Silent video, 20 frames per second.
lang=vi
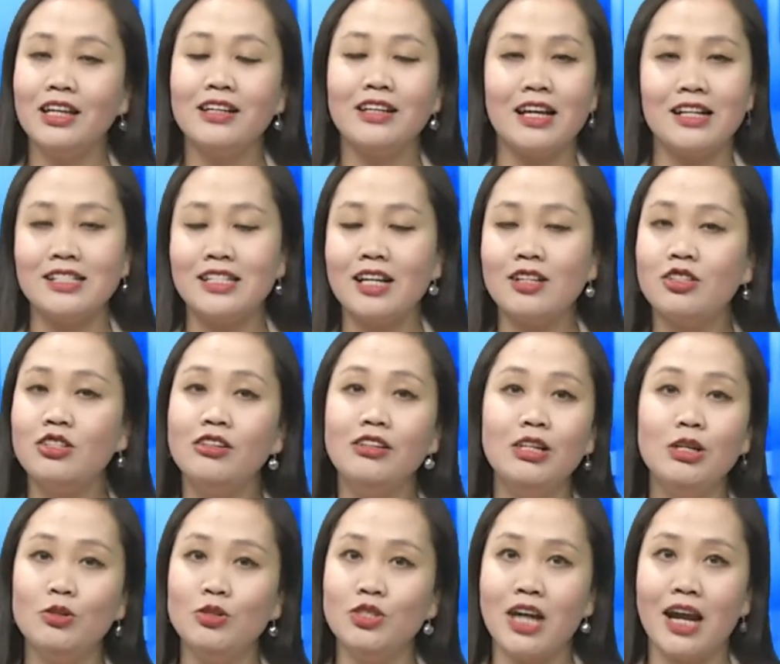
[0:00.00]
cảnh sát chưa
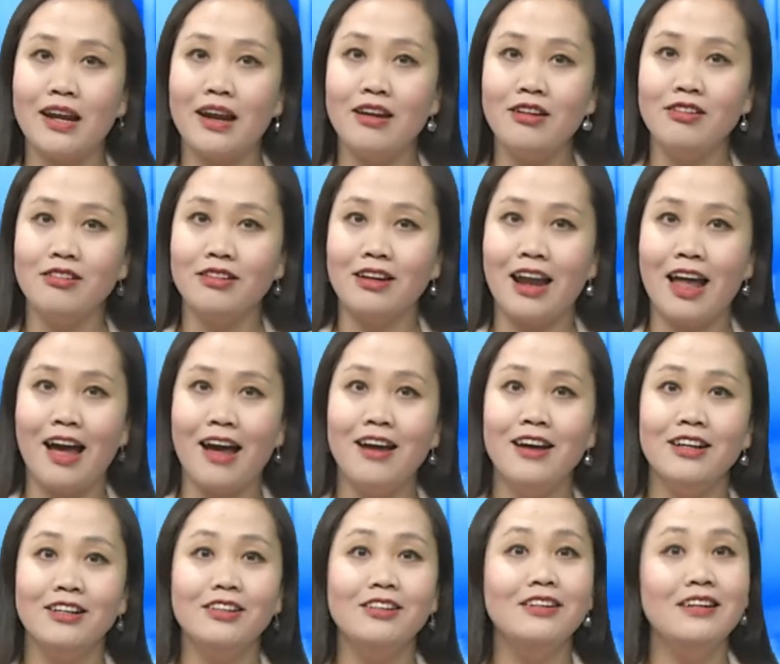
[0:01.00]
điều tra ra được là
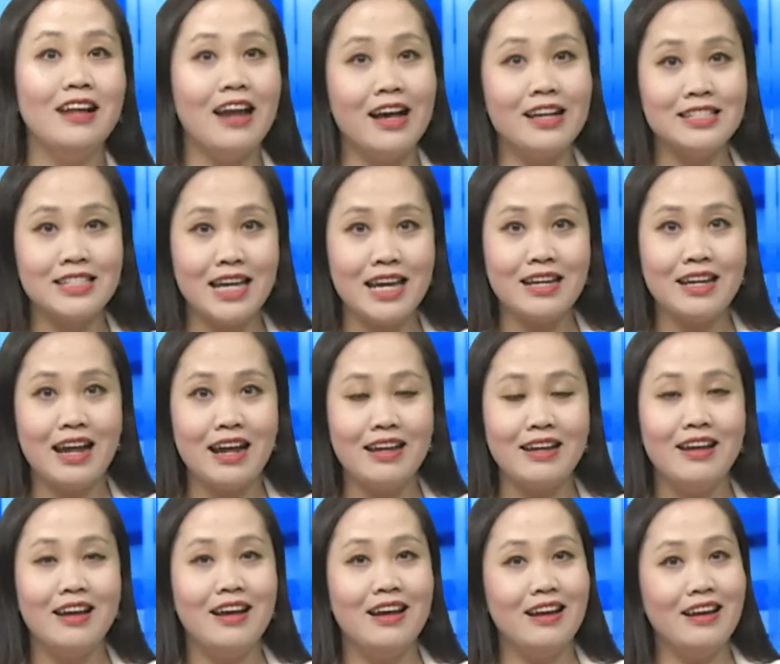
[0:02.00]
người lái xe
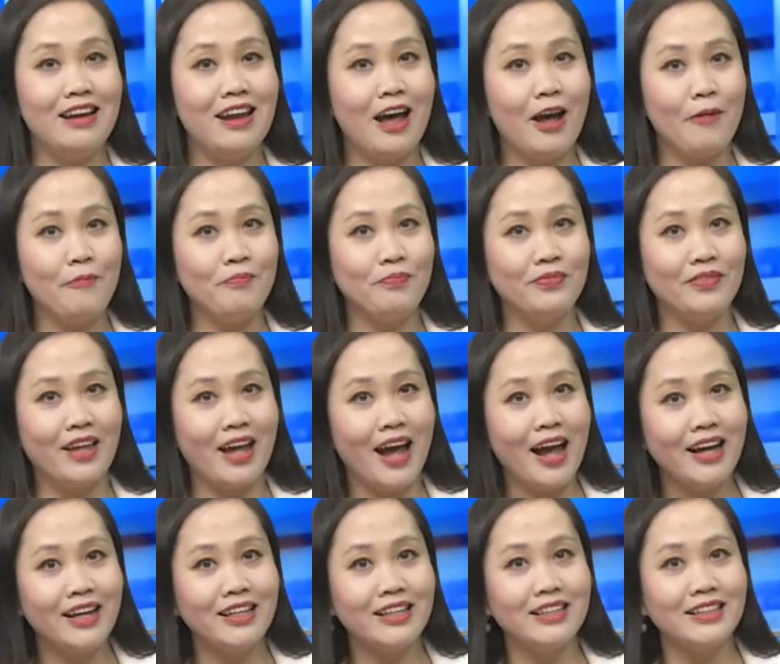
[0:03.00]
này làm
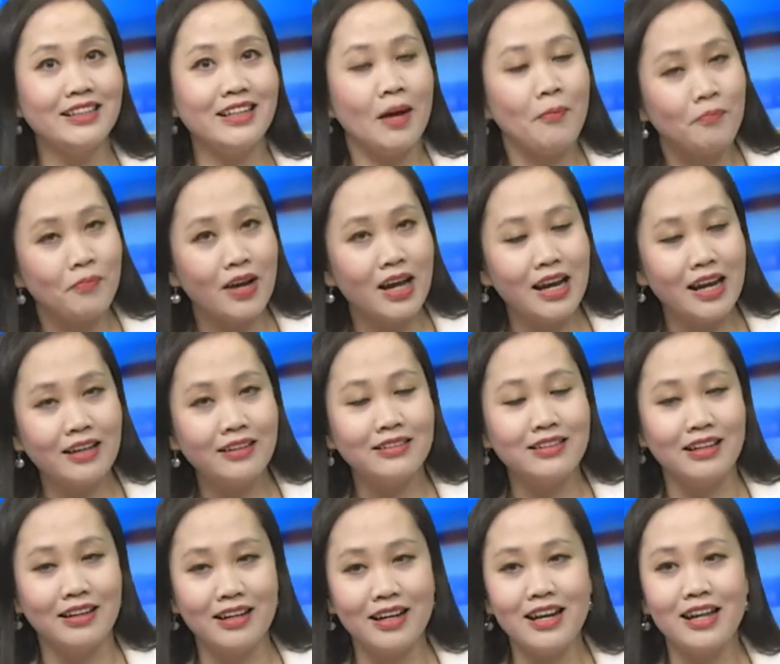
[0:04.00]
ăn cắp
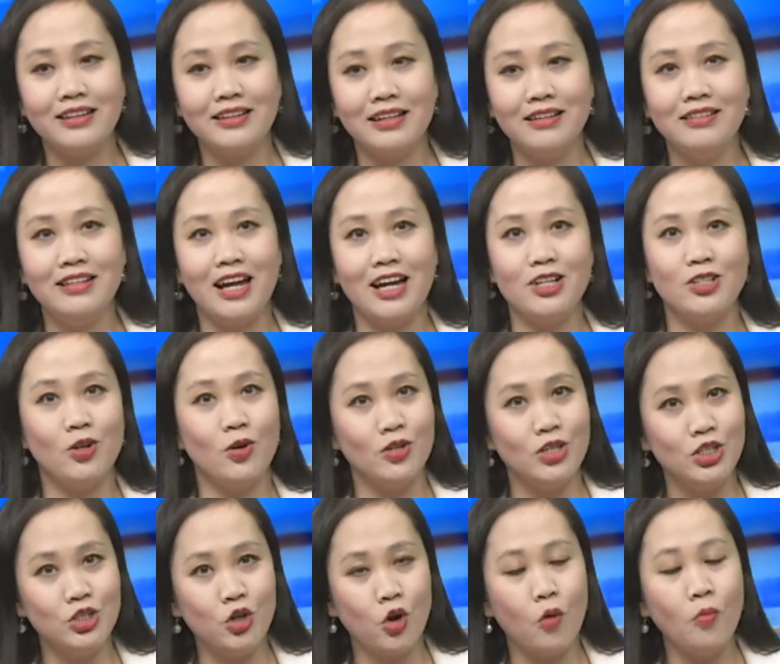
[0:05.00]
những cái lá thư này rồi
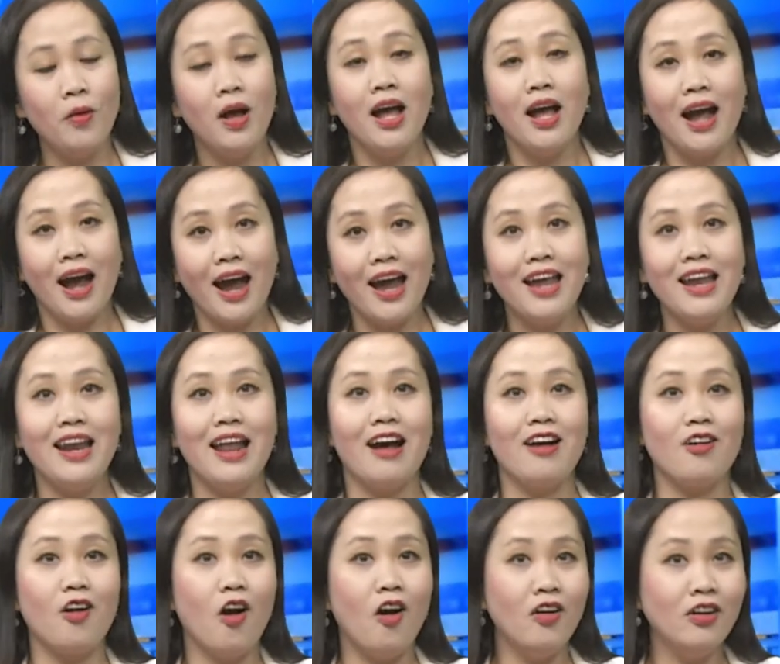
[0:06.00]
đi trốn, hay là
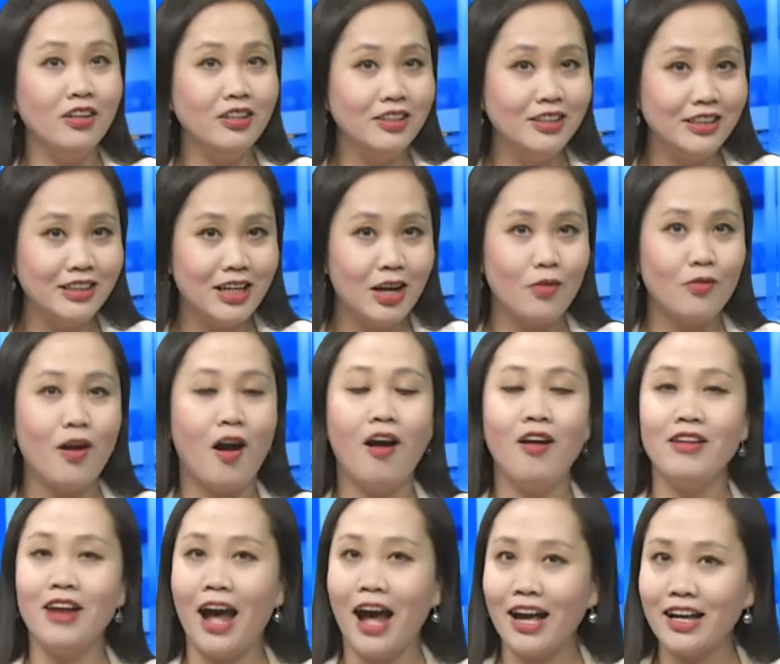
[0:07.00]
có người nào
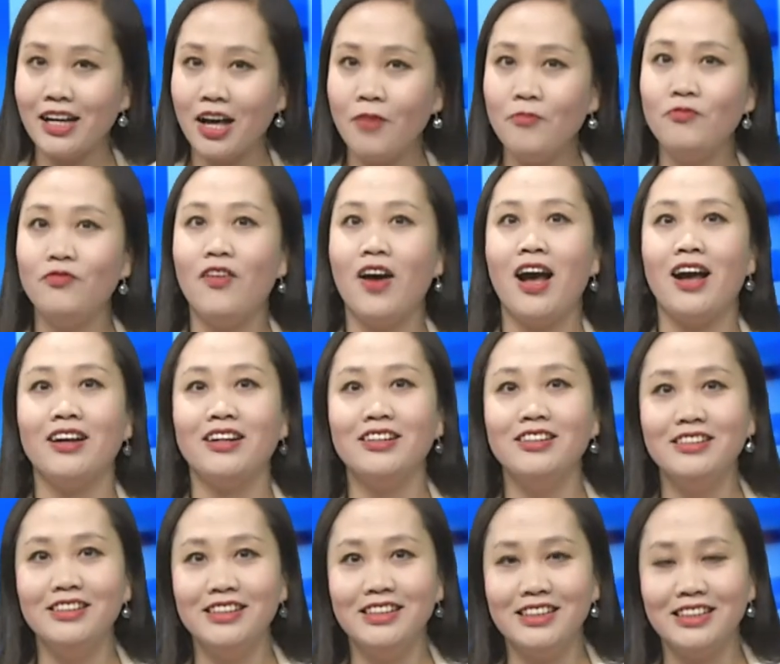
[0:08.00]
đó đã ăn cắp và
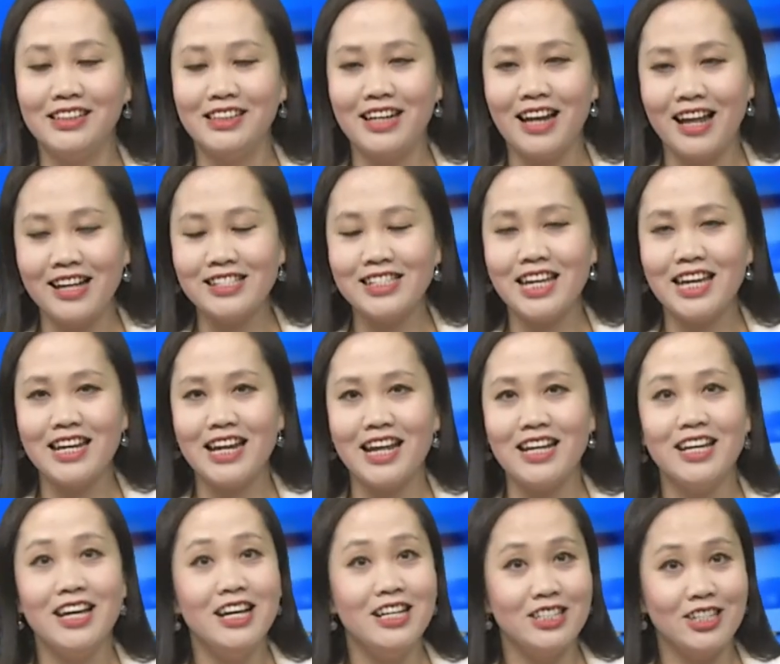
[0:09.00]
người lái xe
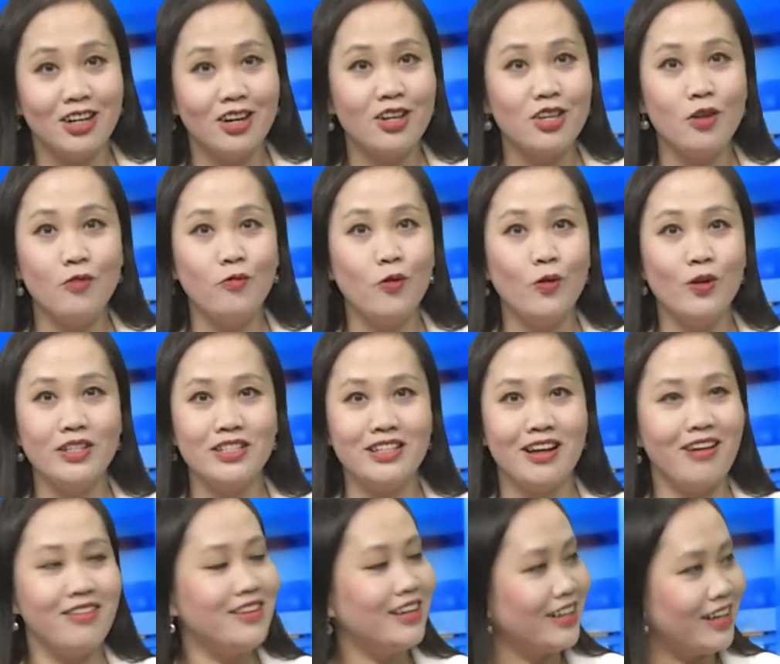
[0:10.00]
này chỉ cái nhiệm vụ là
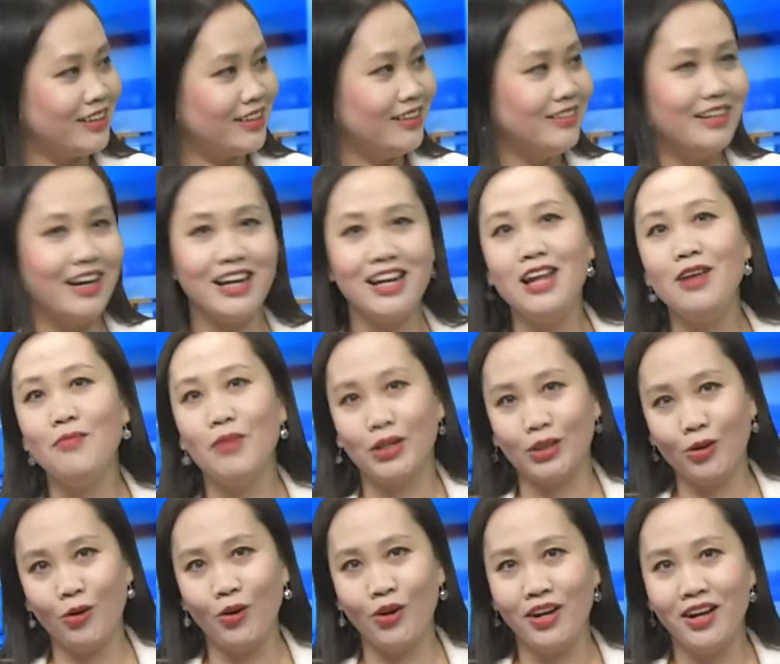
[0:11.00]
chở những lá thư này đi mà
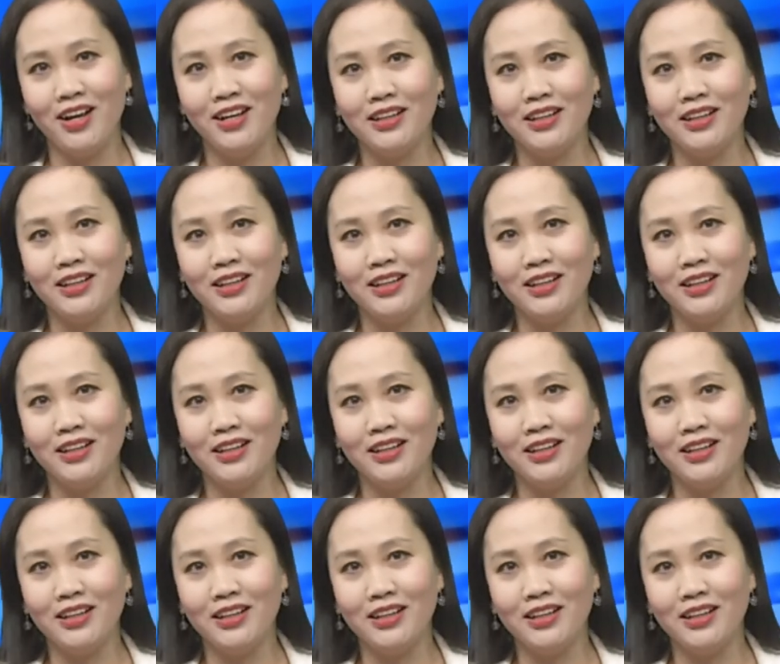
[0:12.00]
thôi.